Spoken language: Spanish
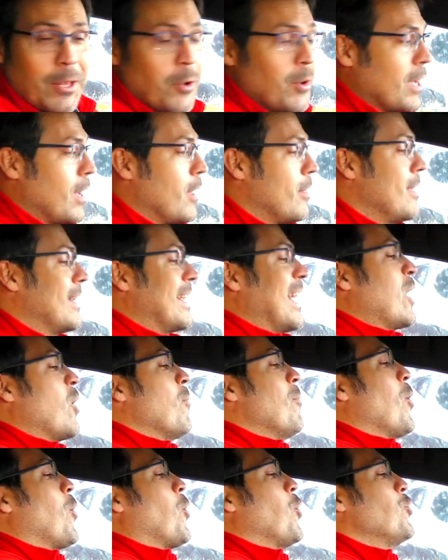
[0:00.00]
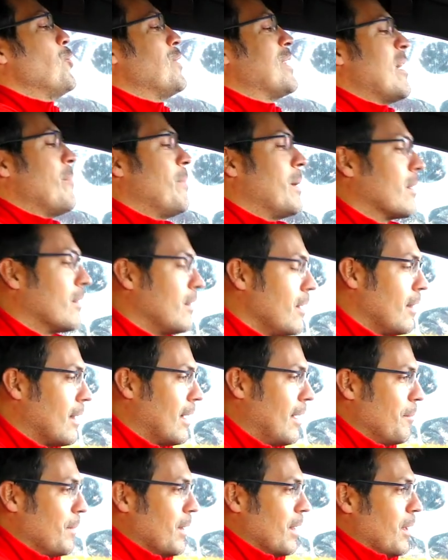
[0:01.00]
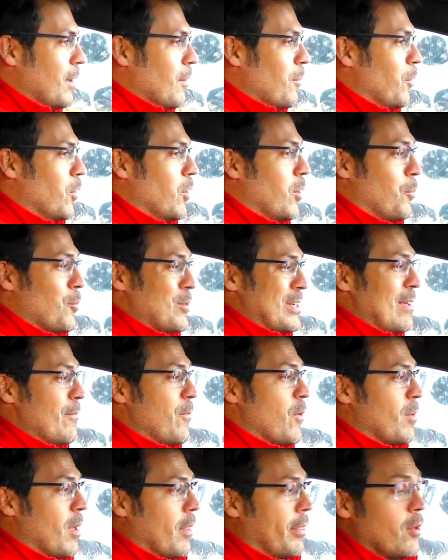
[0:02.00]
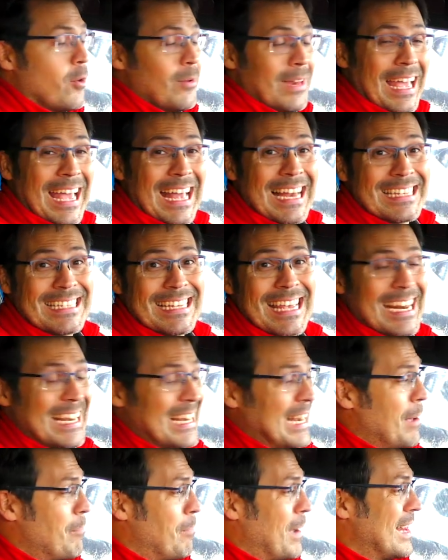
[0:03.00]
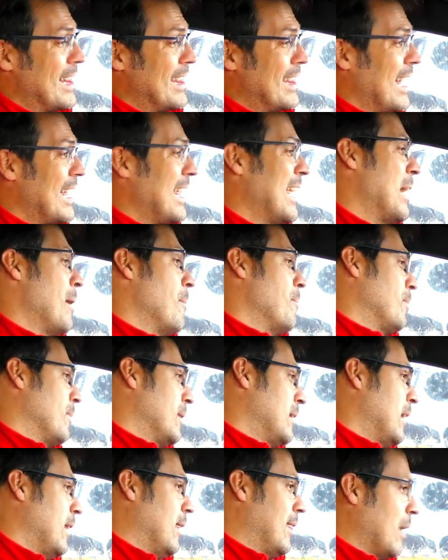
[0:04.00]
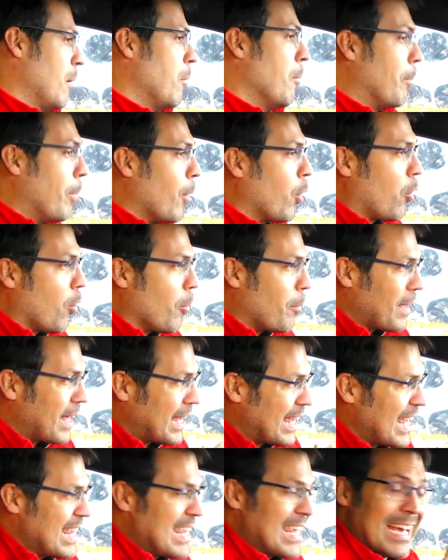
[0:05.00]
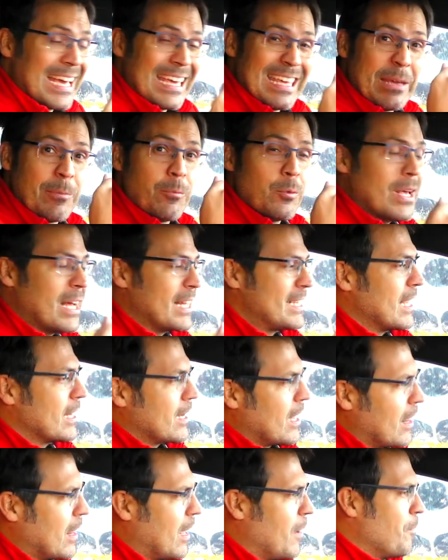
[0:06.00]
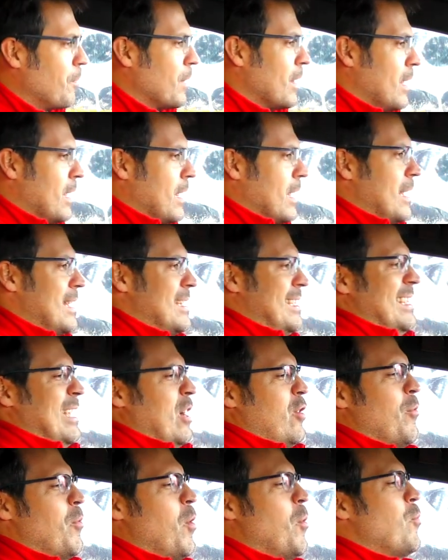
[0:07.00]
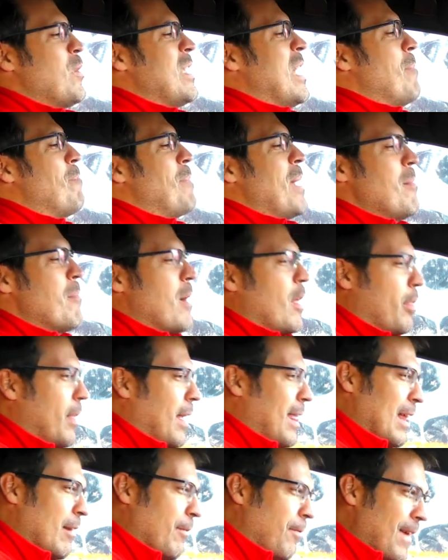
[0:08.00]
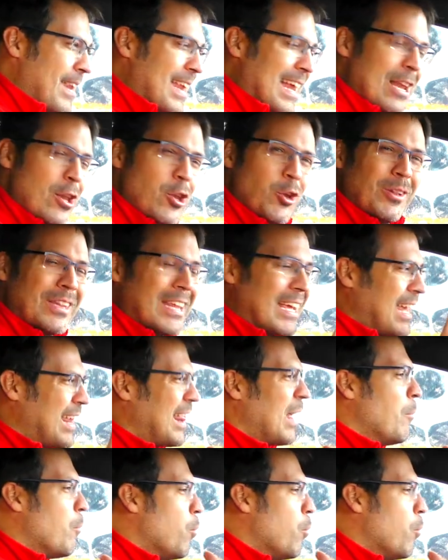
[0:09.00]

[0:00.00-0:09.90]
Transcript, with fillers: tengo que decir que como contrapartida, bueno, pues la información, al ser la pantalla quizá un poco pequeña y muy achatada, está como muy apelmazada, al final no te queda